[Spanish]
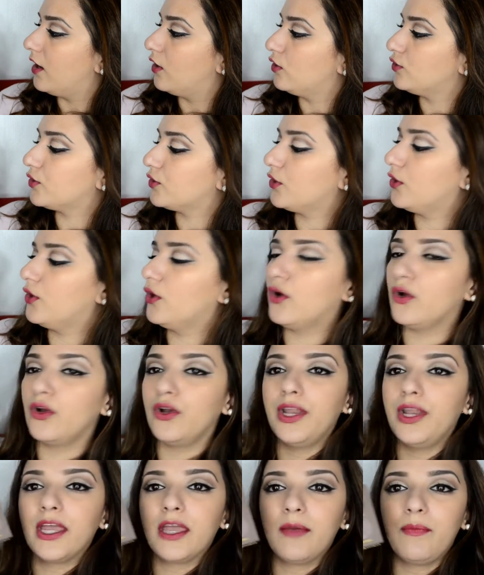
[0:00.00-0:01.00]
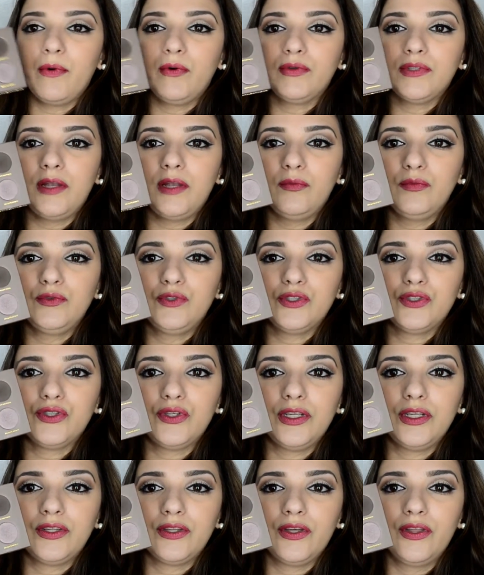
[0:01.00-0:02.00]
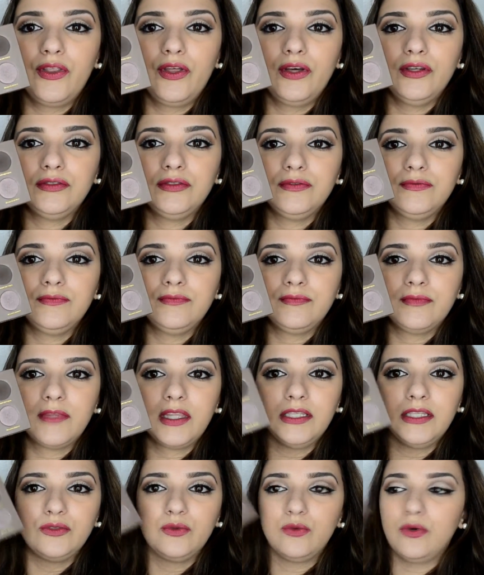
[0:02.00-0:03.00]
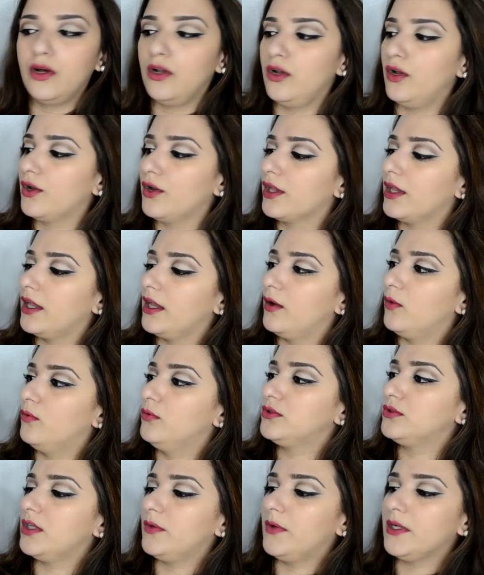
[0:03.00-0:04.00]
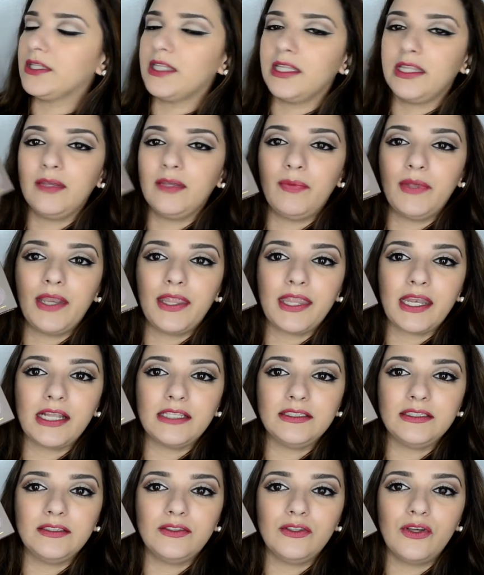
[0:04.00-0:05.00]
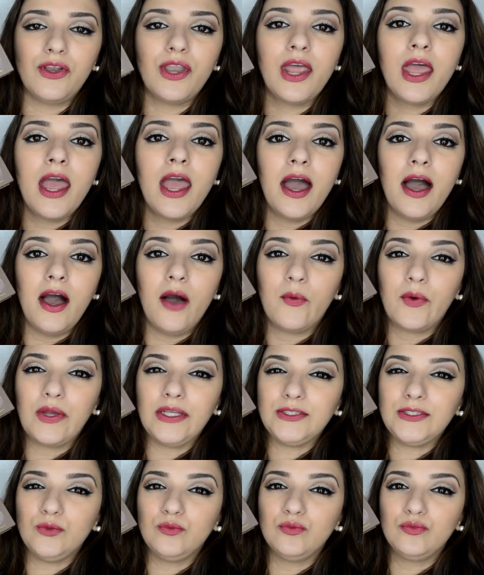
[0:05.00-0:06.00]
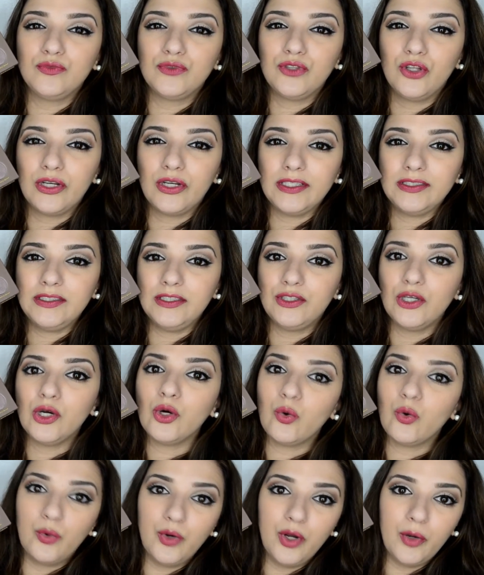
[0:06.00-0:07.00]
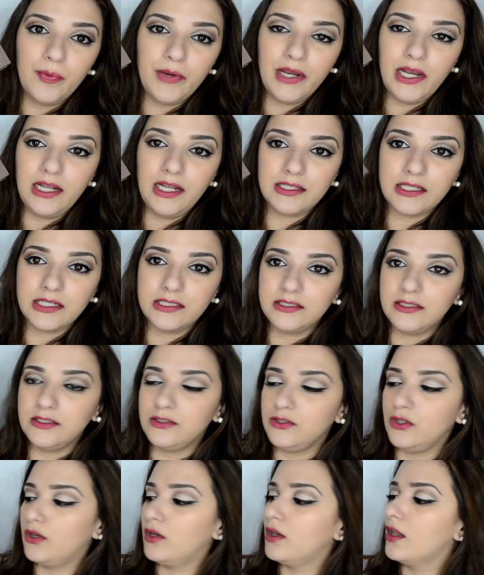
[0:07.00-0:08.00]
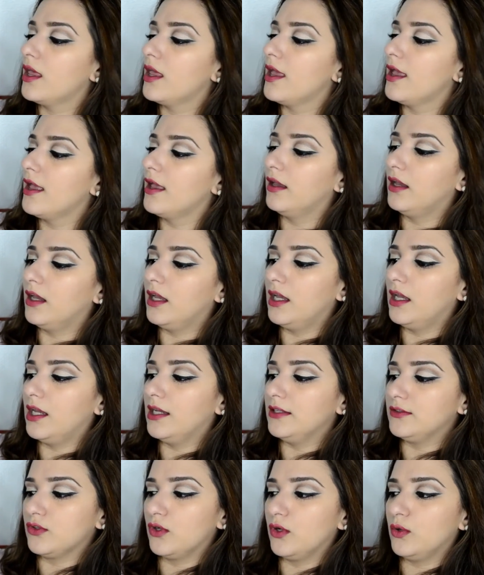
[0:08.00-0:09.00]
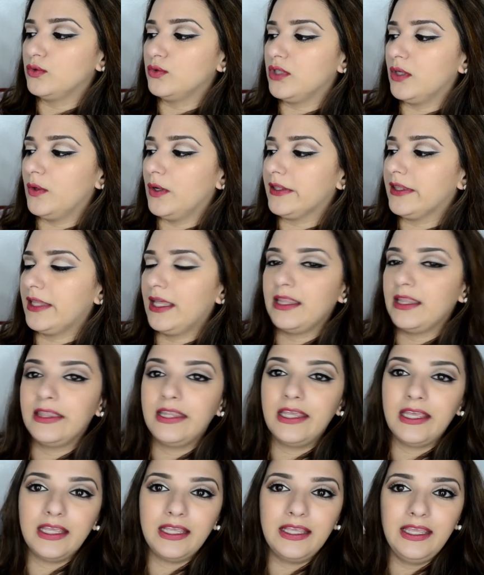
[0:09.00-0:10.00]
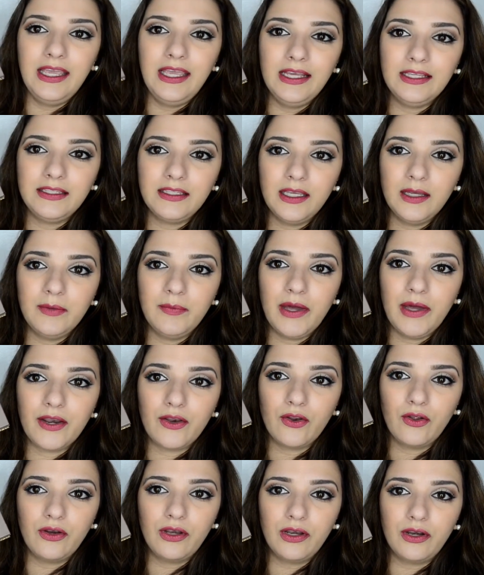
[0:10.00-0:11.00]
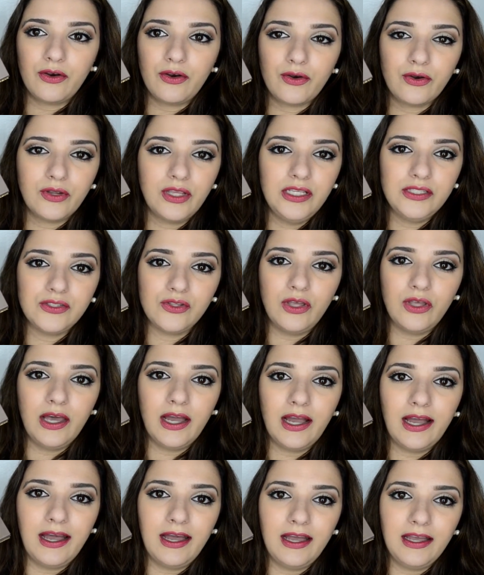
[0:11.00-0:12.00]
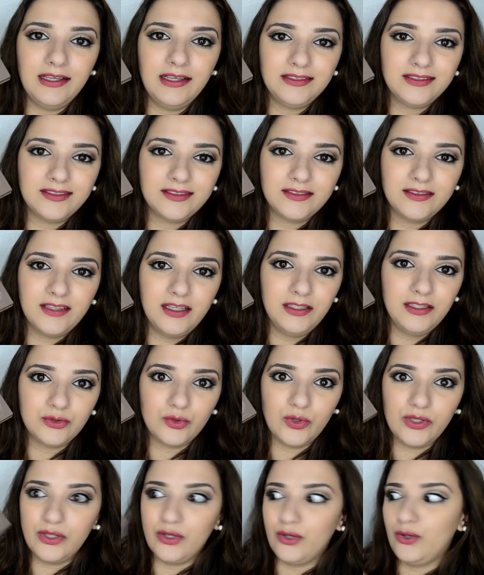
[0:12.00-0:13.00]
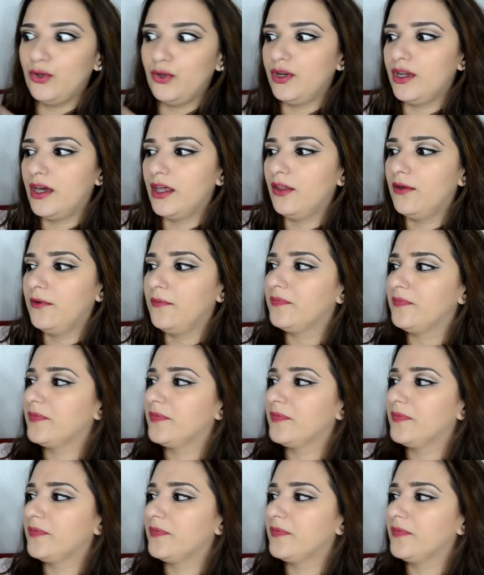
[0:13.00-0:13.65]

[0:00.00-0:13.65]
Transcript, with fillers: otros dos colores que me gustan mucho son estos dos es un color que usé bastante para transición aunque es un toquecito oscuro para la transición eh, yo lo usé bastante y este marrón rojizo de acá es el sueño dorado.